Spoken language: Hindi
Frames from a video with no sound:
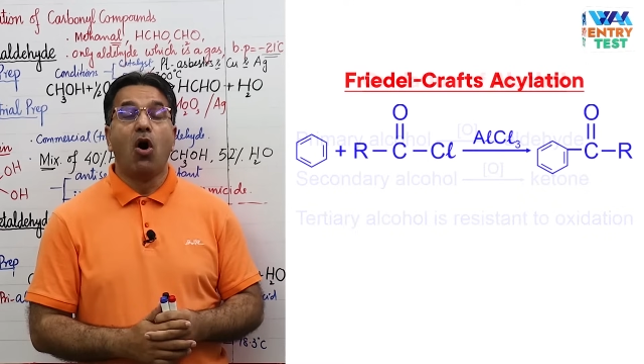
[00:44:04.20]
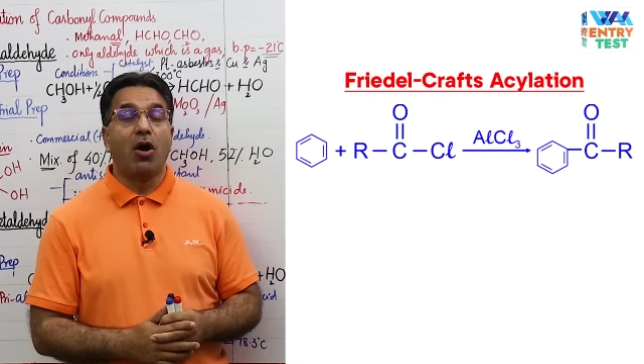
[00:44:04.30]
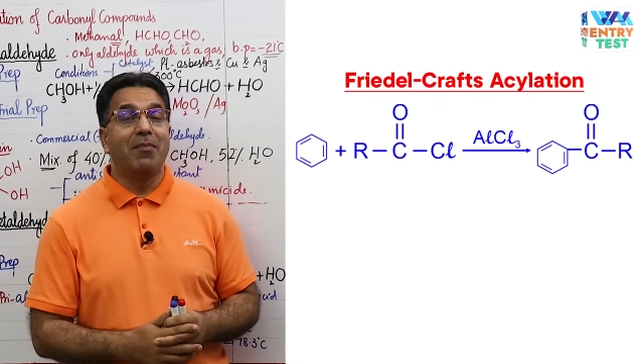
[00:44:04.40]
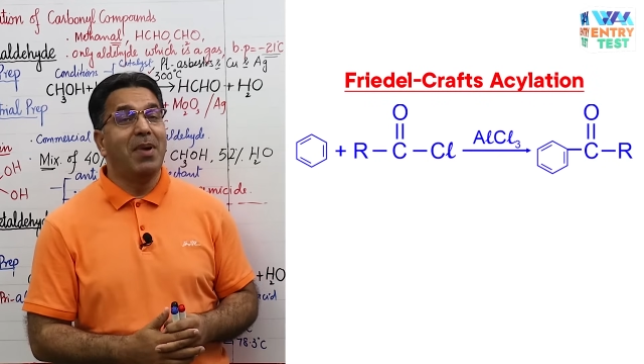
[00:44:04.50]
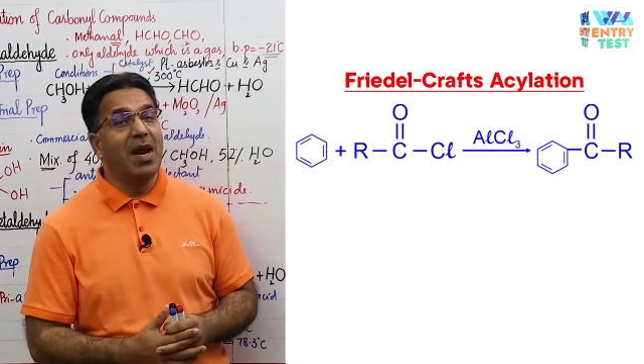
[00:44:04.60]

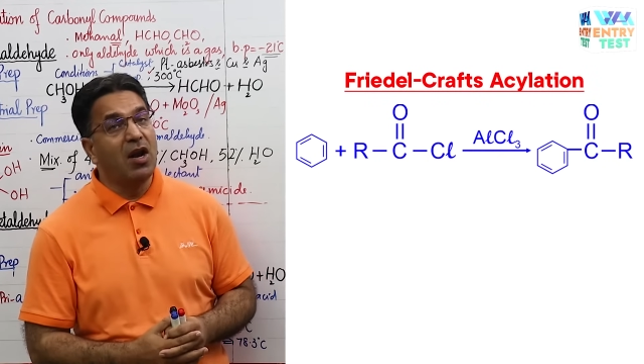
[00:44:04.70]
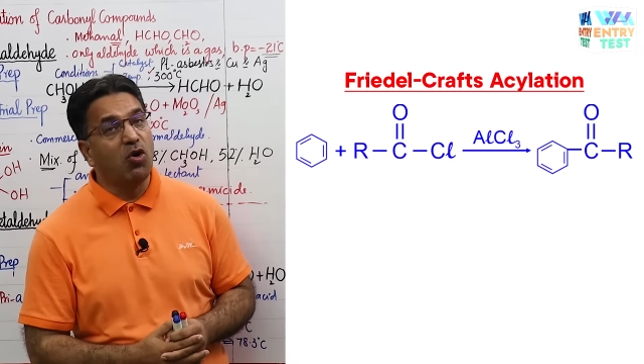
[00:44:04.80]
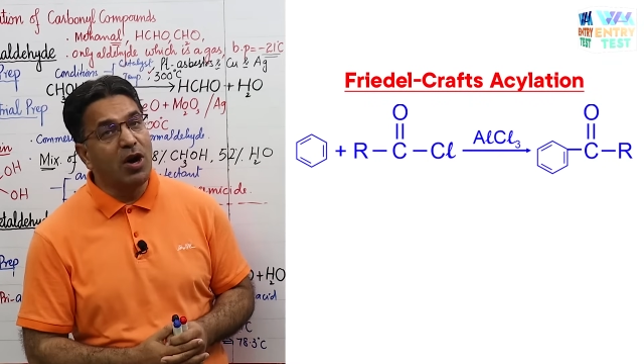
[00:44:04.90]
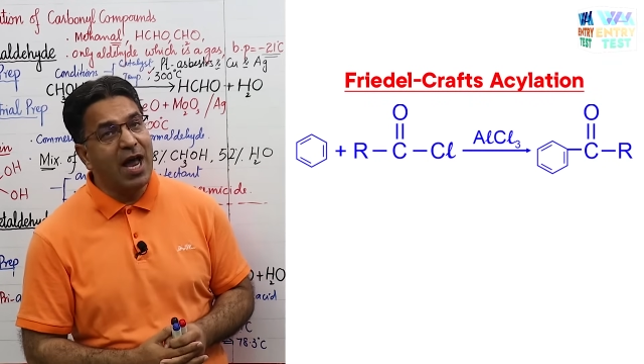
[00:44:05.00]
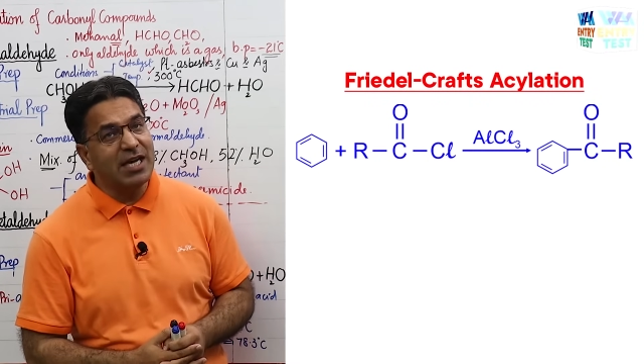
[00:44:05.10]
और
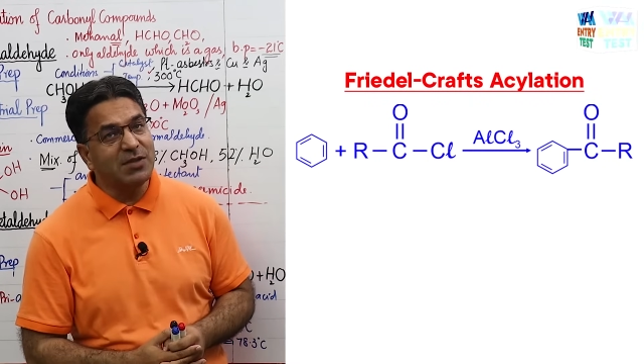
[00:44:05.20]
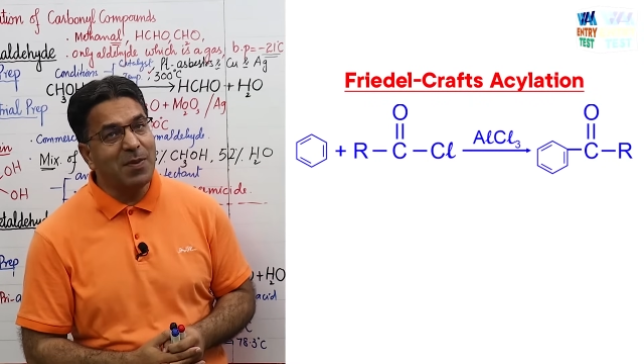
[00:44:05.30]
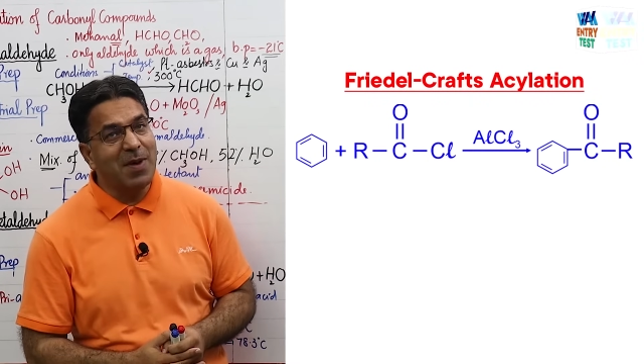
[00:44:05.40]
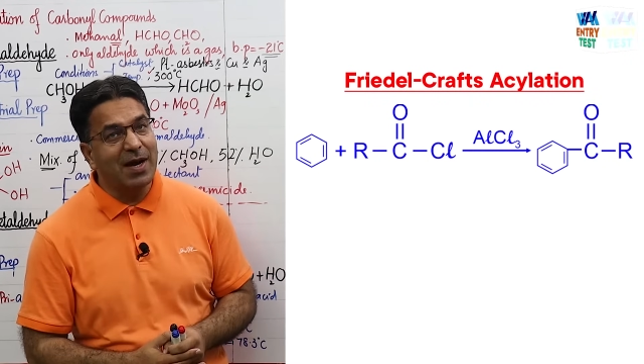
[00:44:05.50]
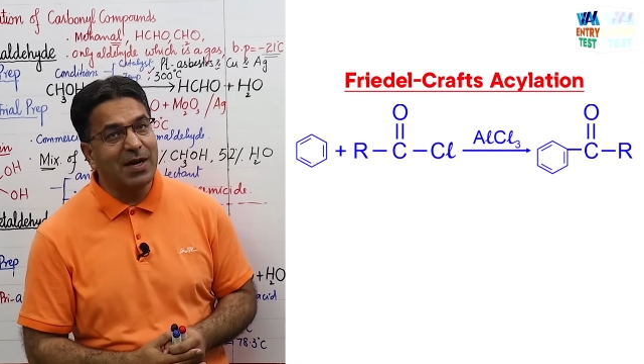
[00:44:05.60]
बिल्कुल
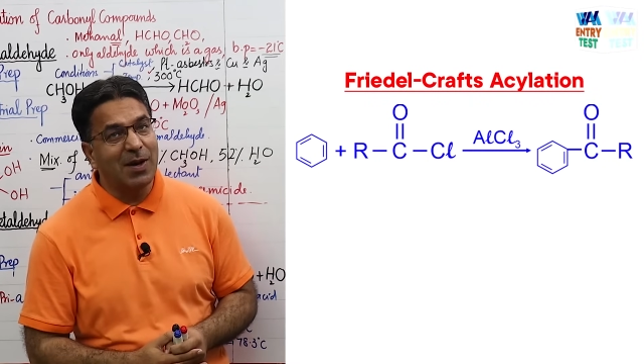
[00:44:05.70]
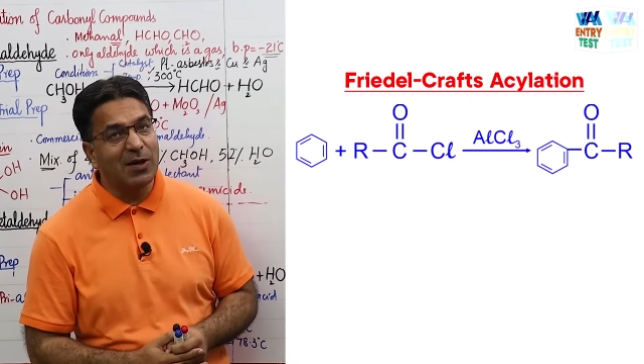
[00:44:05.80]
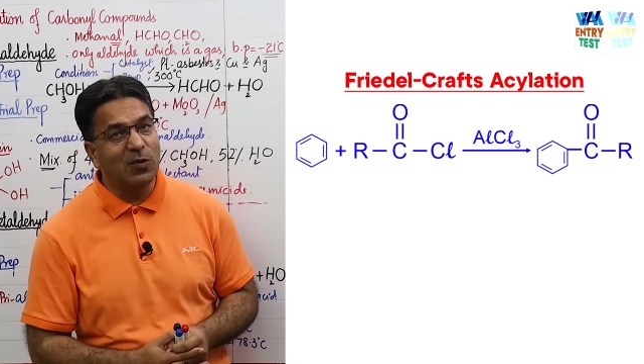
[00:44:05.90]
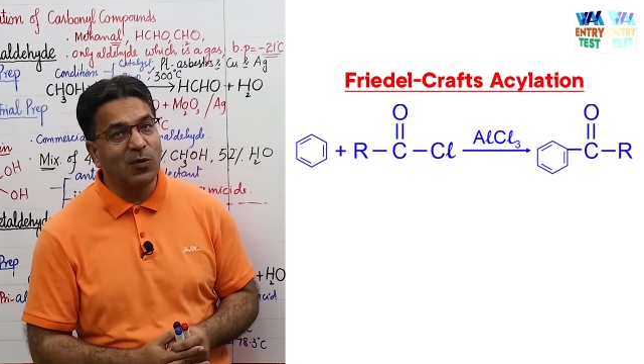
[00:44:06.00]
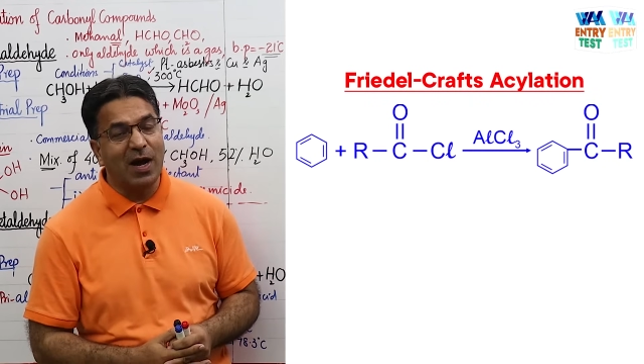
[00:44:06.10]
लास्ट में मैं आखिरी
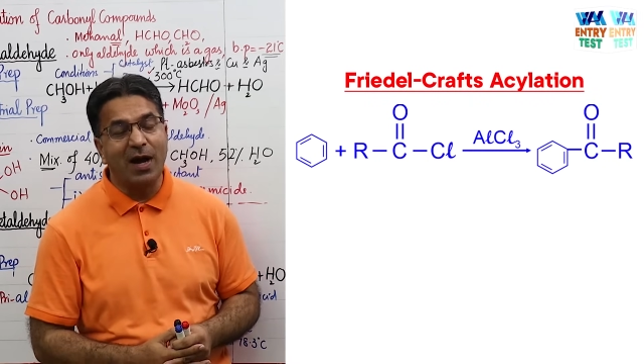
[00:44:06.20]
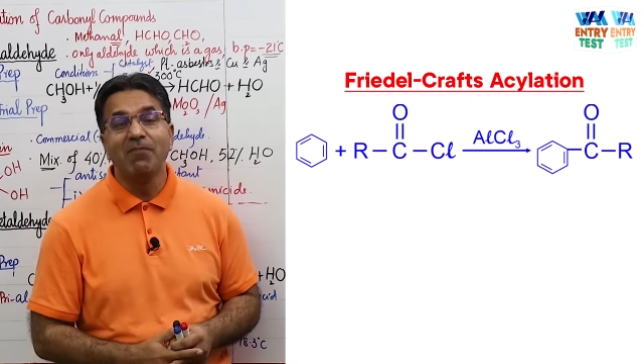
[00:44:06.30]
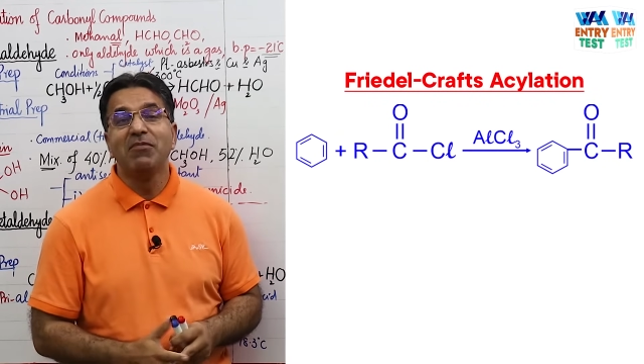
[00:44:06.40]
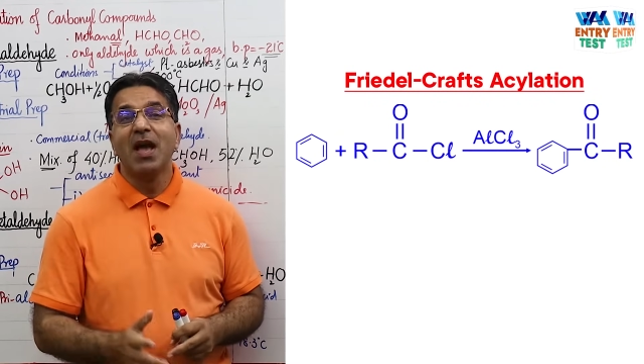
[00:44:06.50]
बार करूंगा